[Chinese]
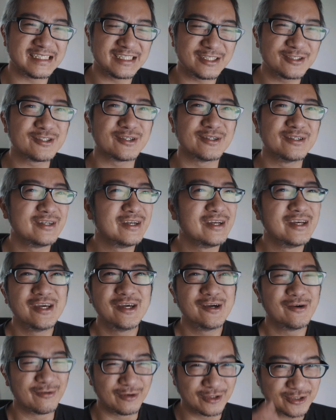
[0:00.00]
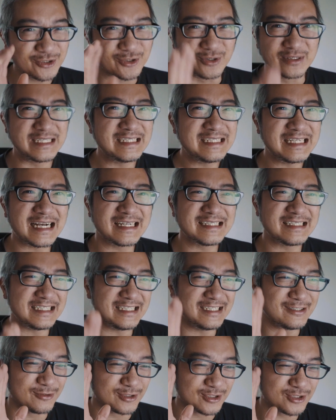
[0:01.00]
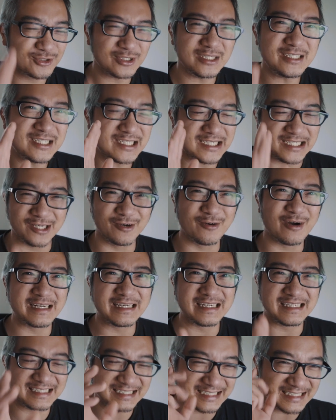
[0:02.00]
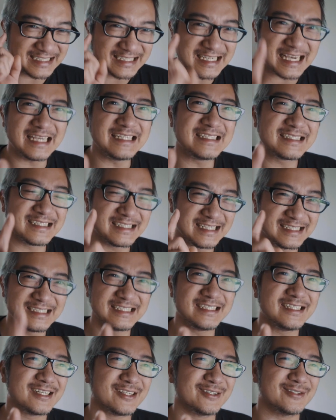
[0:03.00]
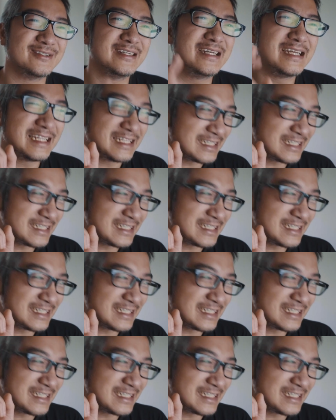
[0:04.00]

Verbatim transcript: 就说我索尼相机我最喜欢的是蔡司的镜头，